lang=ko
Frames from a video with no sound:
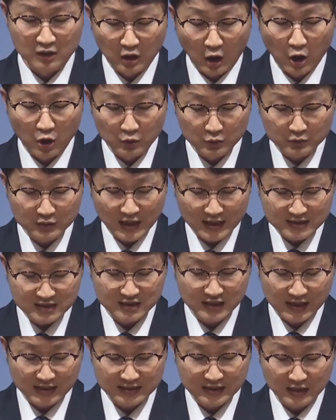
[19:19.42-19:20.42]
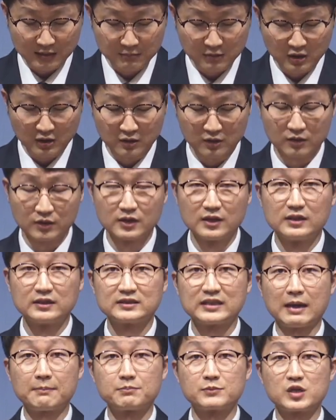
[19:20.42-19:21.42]
거룩하지 아니하며
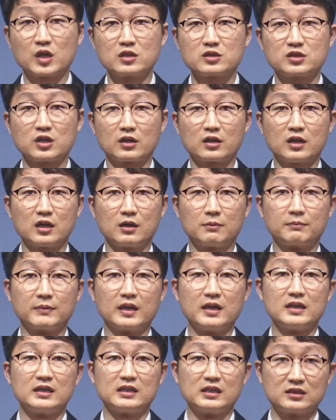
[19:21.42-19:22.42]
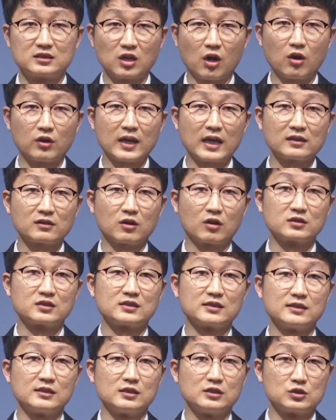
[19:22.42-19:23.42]
삼 절처럼 이 선한
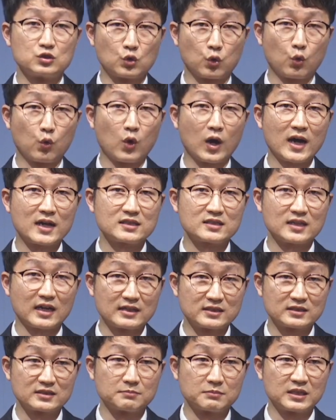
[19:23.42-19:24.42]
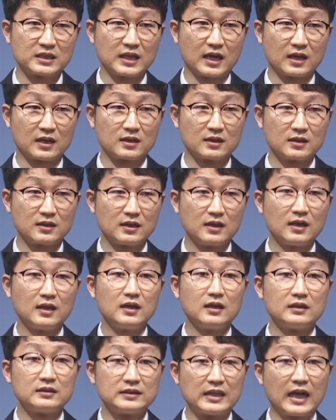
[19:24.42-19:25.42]
것을 좋아하지 않습니다.
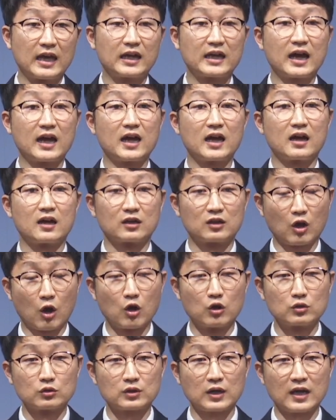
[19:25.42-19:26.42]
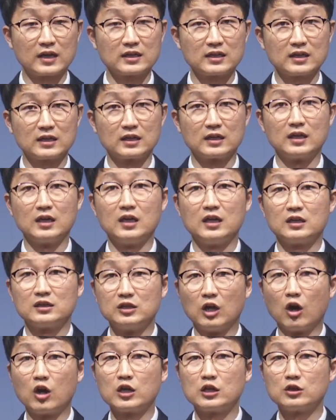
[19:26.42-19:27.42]
내가 거룩하니
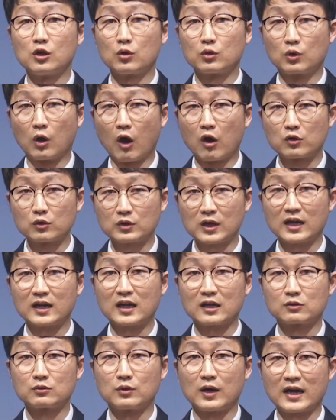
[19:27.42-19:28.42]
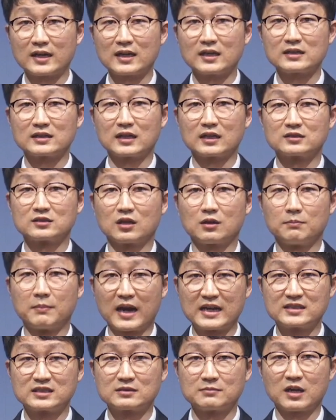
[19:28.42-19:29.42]
너희도 거룩하라고 하나님께서
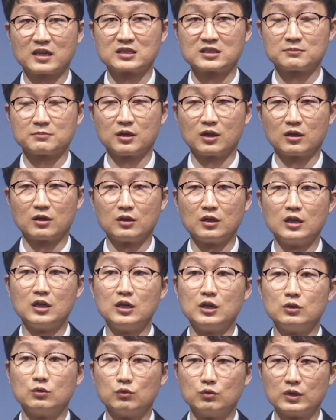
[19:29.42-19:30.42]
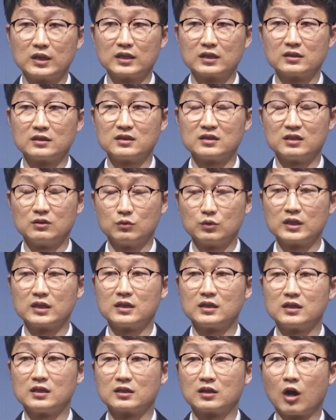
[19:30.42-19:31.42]
말씀하시며 우리를,
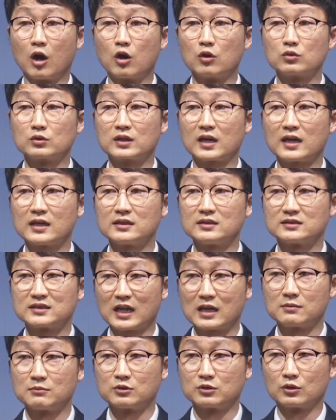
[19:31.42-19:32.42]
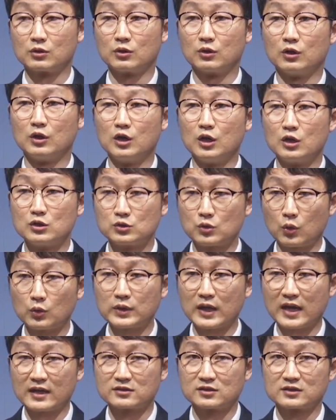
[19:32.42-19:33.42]
우리를 거룩한 삶으로
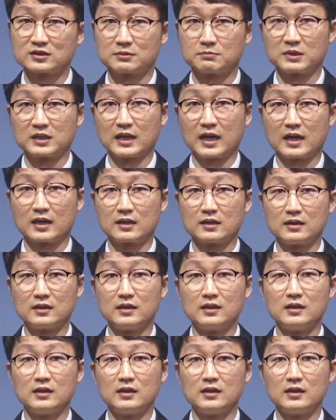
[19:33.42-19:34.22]
초대하셨습니다.